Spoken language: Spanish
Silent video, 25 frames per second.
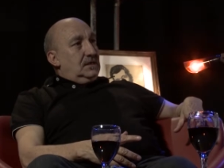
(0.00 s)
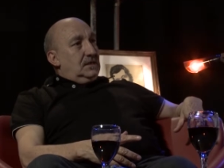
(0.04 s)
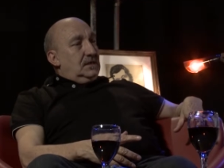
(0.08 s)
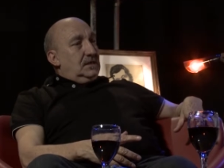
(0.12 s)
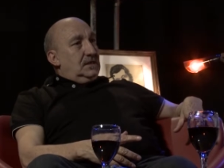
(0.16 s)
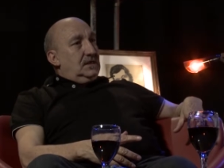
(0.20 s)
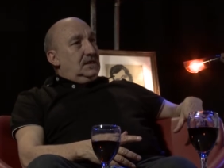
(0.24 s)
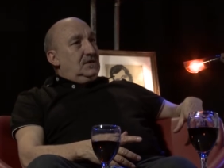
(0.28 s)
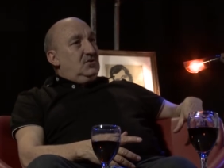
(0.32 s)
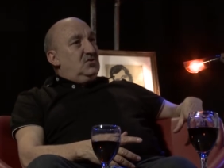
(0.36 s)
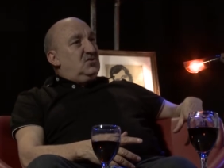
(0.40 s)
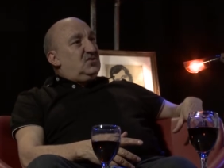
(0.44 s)

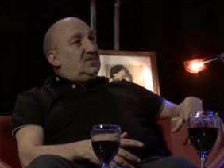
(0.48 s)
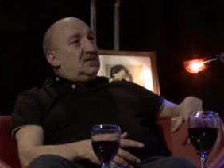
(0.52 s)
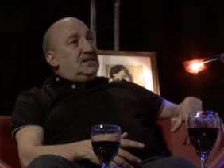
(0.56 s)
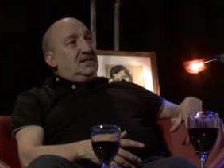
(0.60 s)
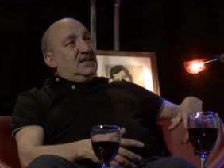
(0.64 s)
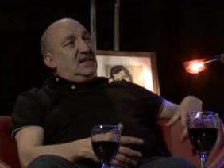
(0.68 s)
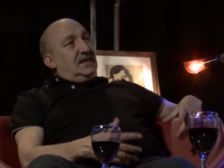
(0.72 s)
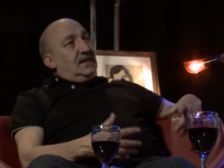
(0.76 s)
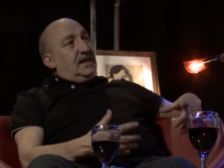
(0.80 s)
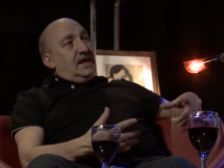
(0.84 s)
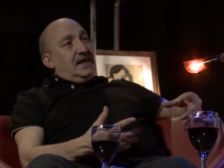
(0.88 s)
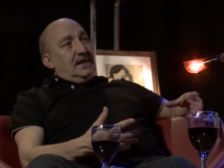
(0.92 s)
y no
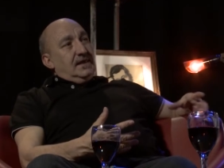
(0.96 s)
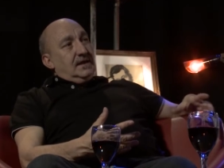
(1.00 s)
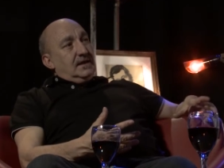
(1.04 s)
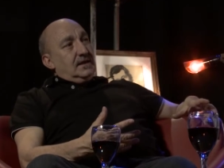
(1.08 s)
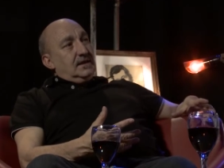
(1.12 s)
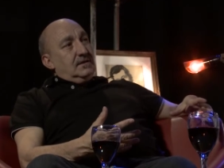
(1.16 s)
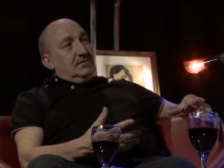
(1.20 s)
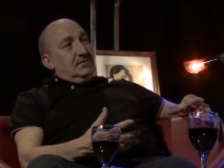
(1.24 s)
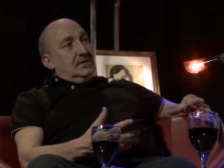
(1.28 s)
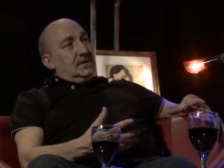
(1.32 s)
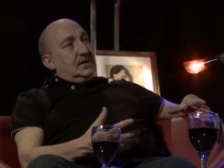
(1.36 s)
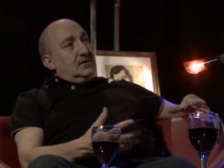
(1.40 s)
tiene nada
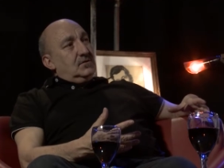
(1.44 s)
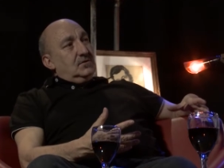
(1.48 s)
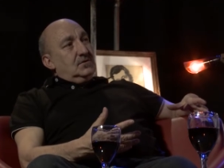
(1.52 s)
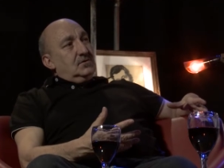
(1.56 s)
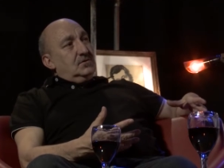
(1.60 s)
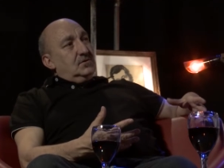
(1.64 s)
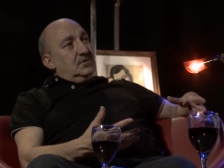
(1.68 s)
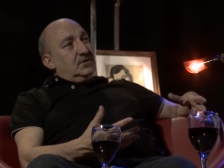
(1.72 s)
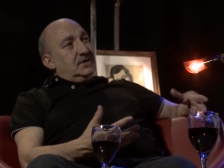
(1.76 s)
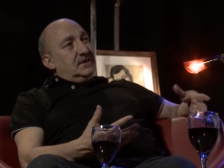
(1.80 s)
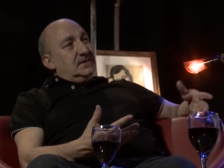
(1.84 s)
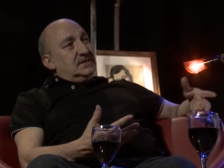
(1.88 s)
que ver con
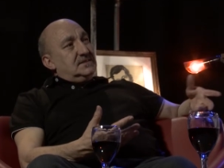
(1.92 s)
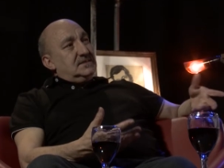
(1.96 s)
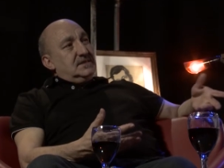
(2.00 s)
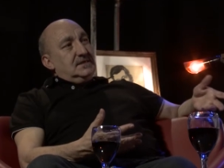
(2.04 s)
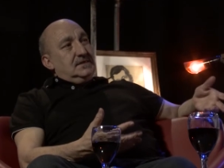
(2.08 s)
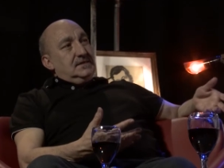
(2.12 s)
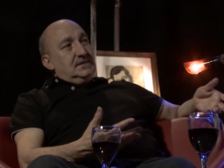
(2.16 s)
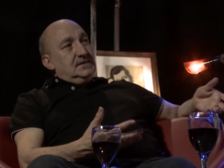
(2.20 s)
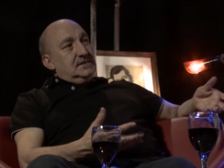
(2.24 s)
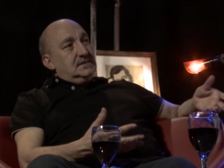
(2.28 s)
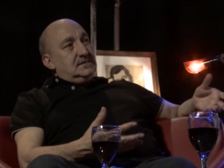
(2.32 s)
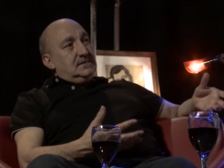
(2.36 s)
lo que se
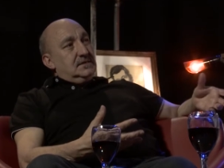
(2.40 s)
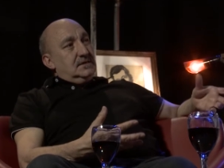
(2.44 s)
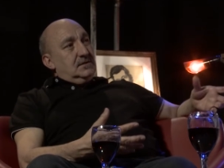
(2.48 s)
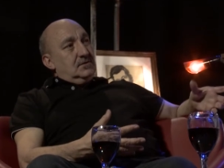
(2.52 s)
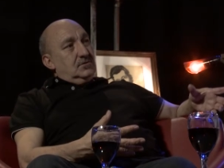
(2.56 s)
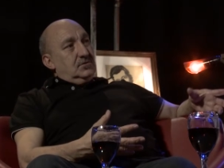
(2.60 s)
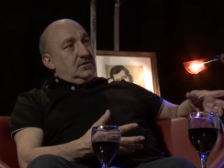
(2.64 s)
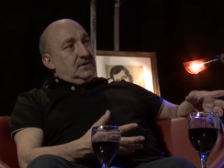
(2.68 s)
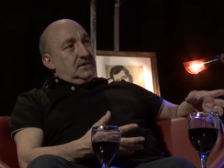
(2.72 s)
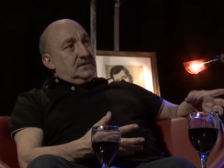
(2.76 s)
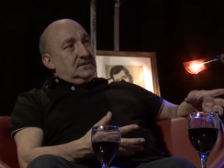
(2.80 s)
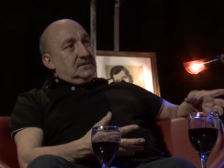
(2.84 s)
dice y
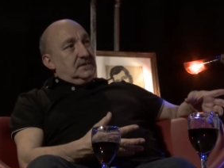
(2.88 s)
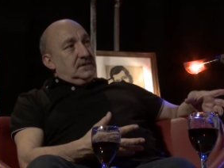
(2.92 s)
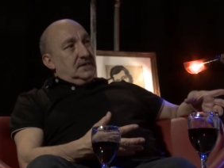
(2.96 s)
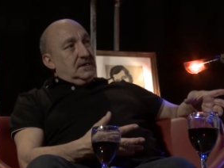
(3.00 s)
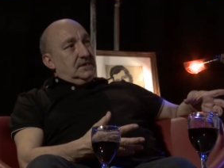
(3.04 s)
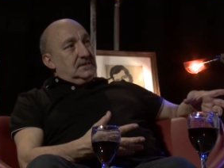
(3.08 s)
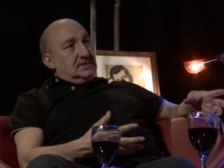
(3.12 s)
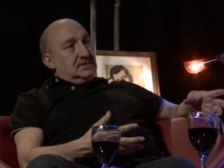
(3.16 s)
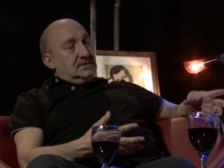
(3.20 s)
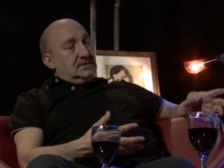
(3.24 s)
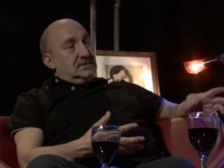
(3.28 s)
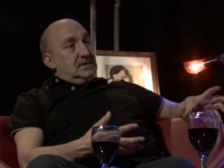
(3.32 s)
lo que se
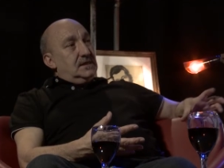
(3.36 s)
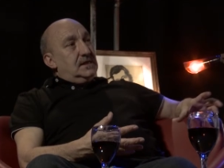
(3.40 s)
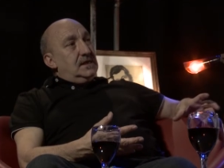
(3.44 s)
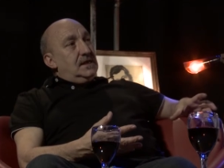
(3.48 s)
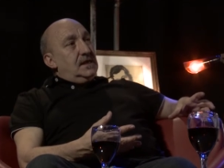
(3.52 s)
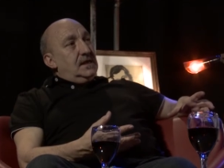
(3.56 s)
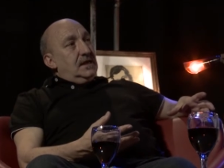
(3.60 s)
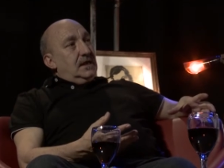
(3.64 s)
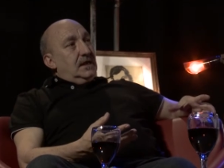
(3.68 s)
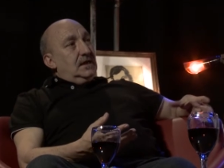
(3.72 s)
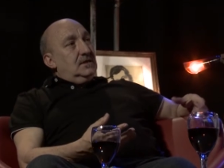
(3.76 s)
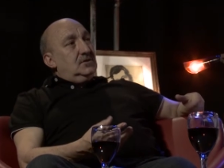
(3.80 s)
hace.